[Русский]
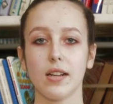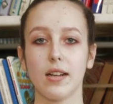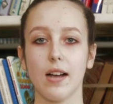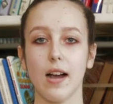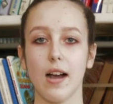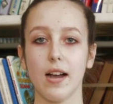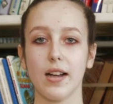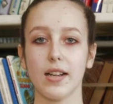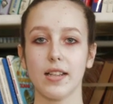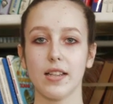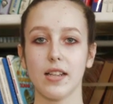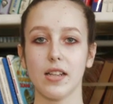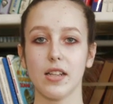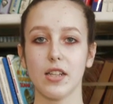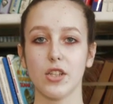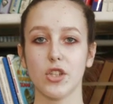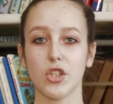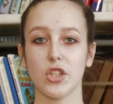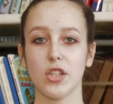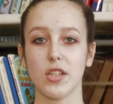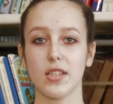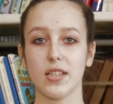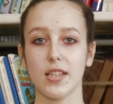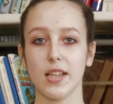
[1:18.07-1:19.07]
Как не
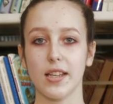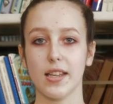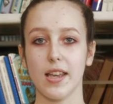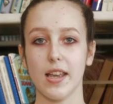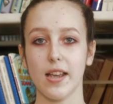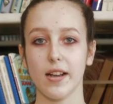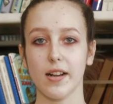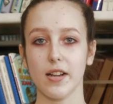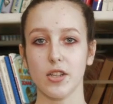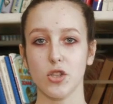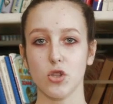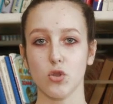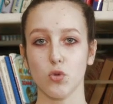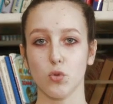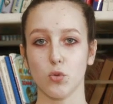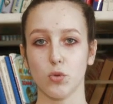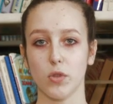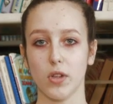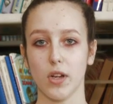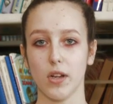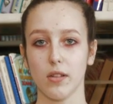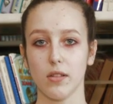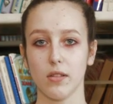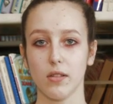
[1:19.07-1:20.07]
лишиться ей
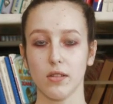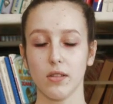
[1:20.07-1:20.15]
рассудка?